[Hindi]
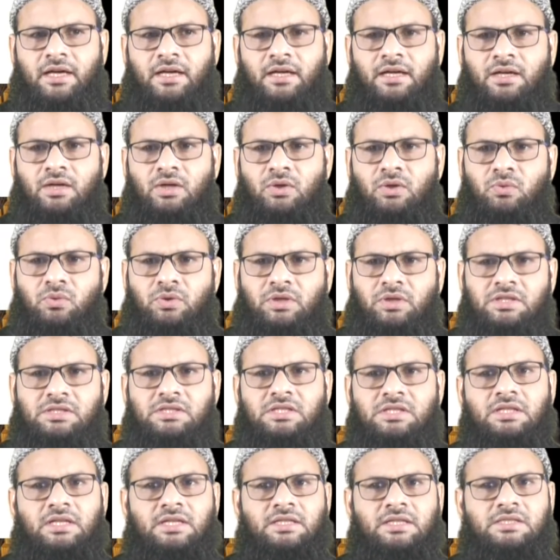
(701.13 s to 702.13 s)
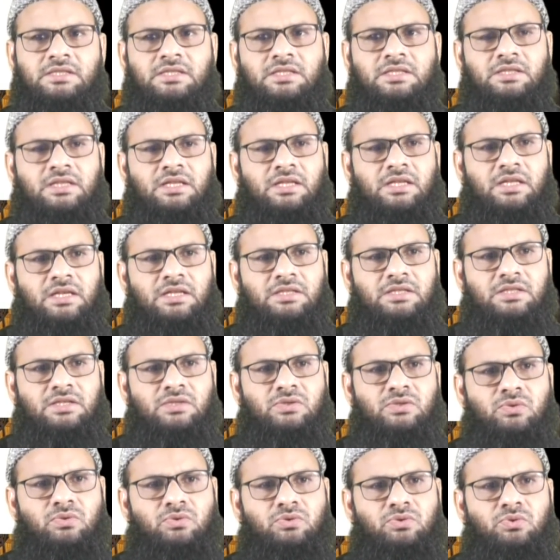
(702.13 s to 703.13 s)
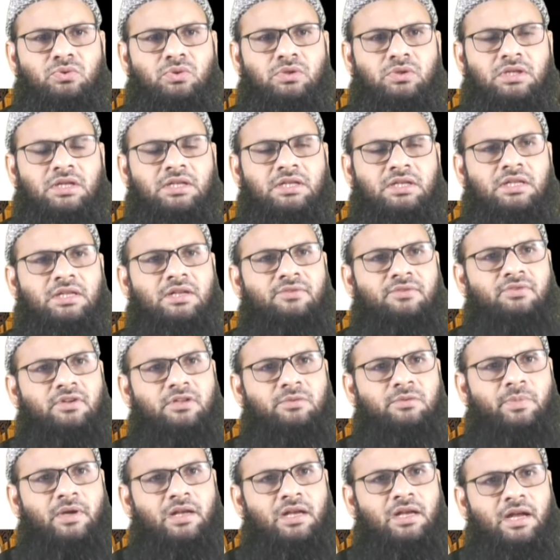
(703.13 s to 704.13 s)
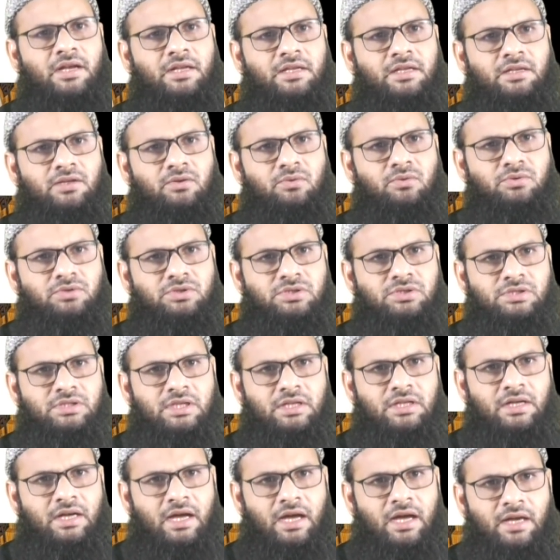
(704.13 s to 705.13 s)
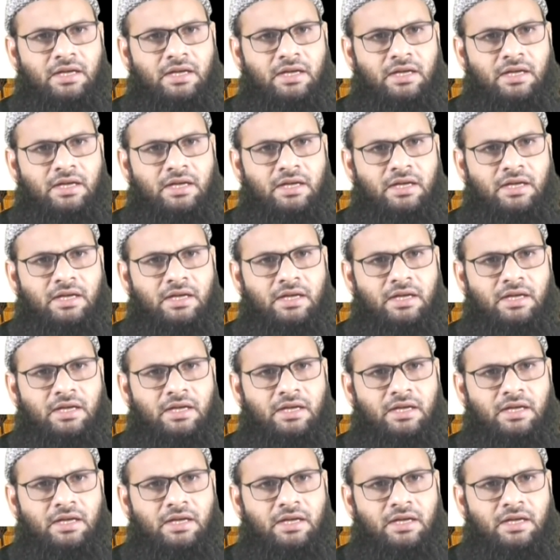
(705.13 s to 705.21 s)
है वो किसी न किसी तरीके से इसको जोड़ करके नफरत फैलाने की कोशिश कर रहा